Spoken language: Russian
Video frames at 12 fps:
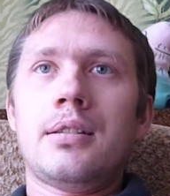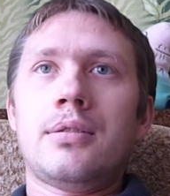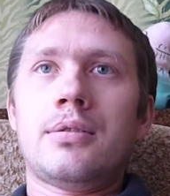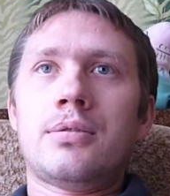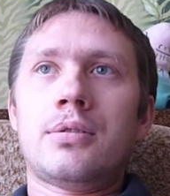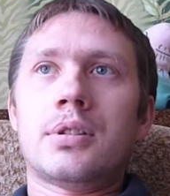
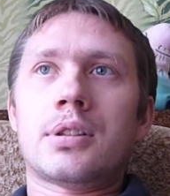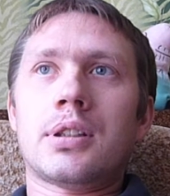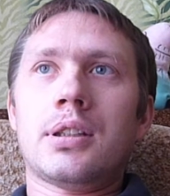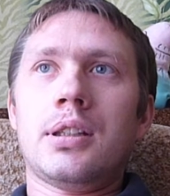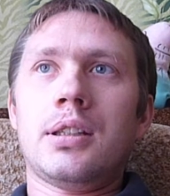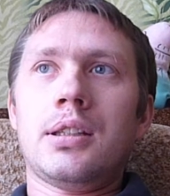Вот.
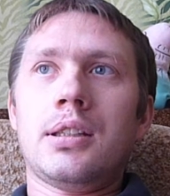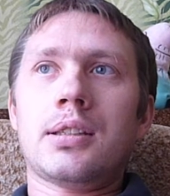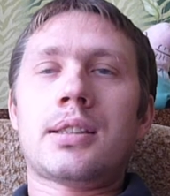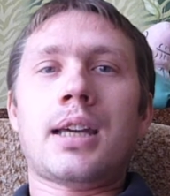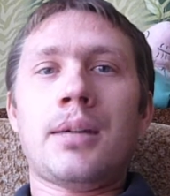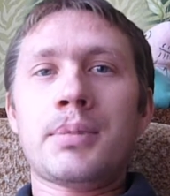И
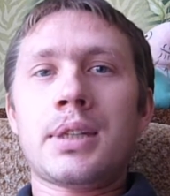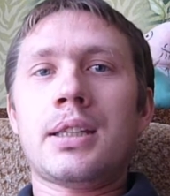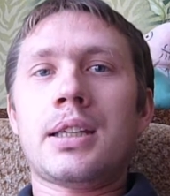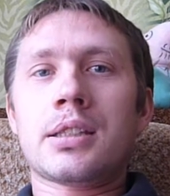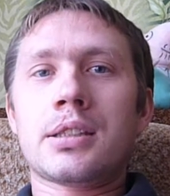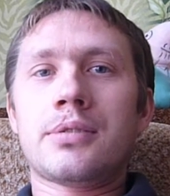там-то
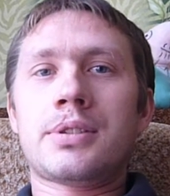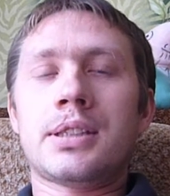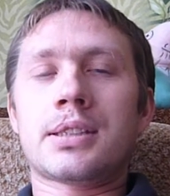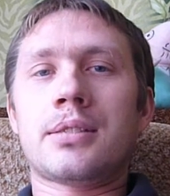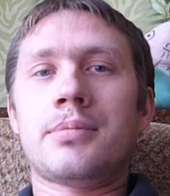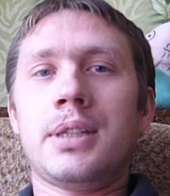наши
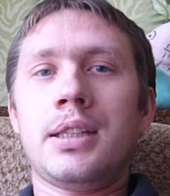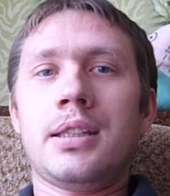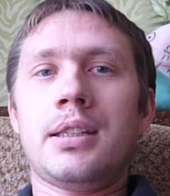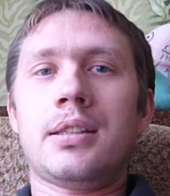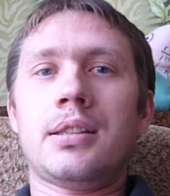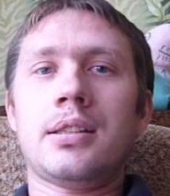все
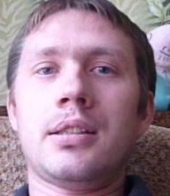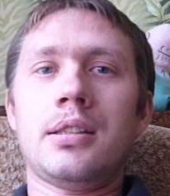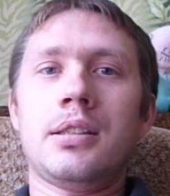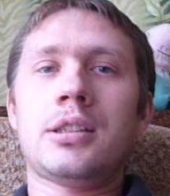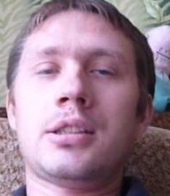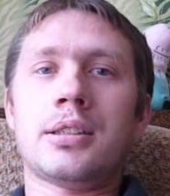сомнения
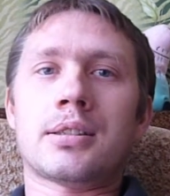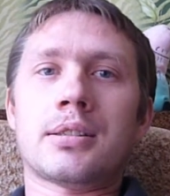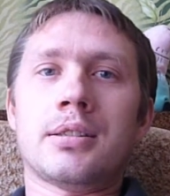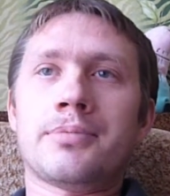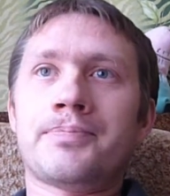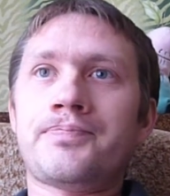и
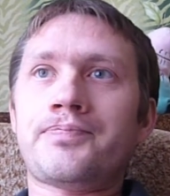исчезли.